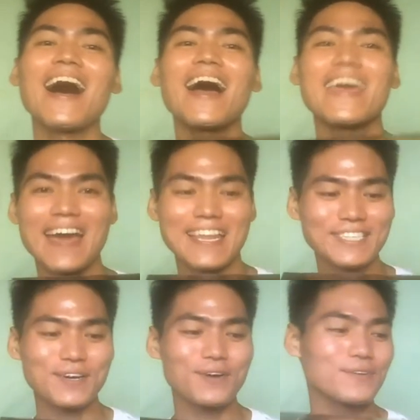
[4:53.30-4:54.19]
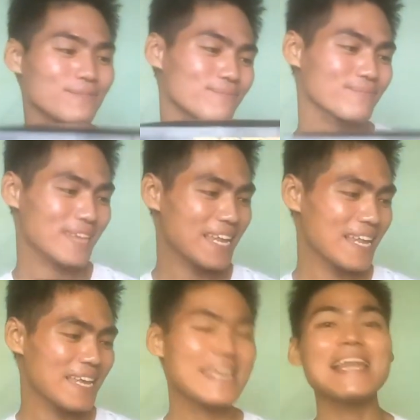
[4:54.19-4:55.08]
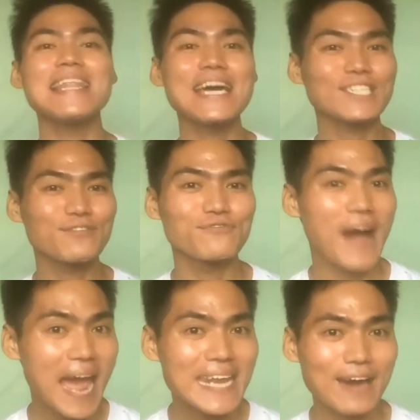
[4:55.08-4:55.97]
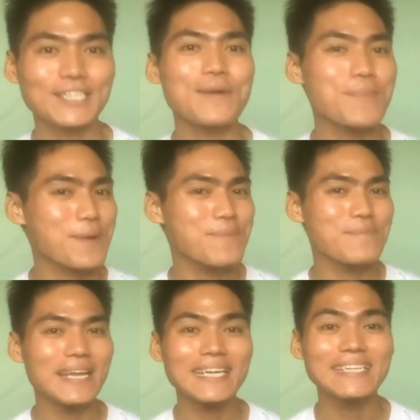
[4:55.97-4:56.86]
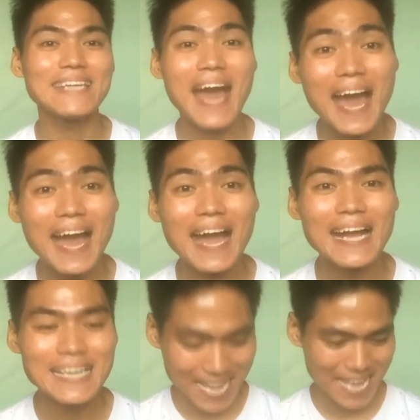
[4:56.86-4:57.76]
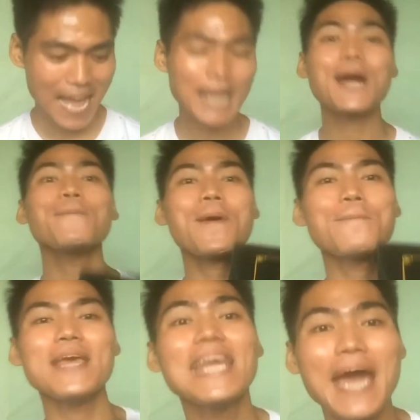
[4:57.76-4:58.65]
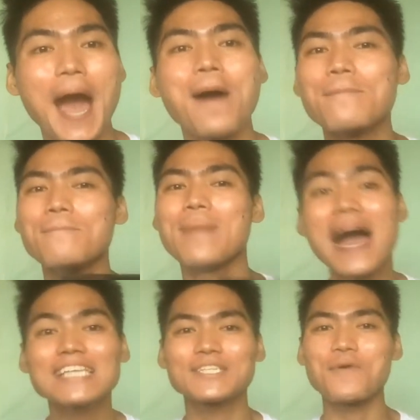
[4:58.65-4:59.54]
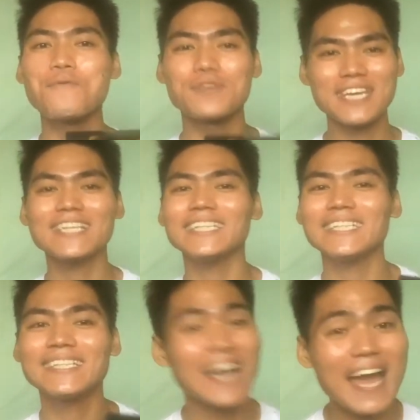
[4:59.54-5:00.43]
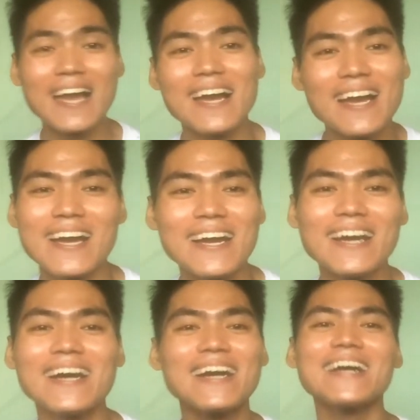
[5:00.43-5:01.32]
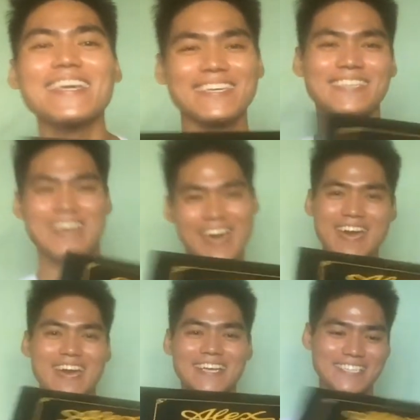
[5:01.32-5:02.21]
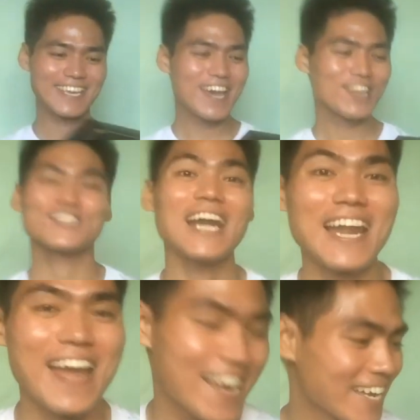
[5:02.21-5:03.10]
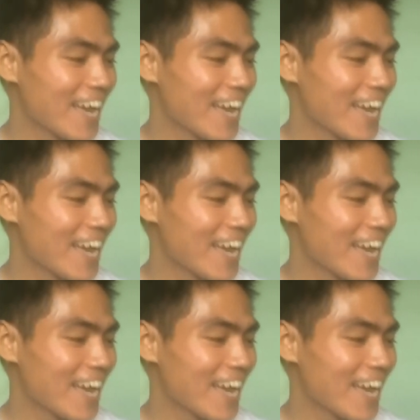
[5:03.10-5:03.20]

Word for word: Ayan, so, yeah, let's find out sa pagbabalik ng kapamilya, mas winner ka! Yes! Char lang.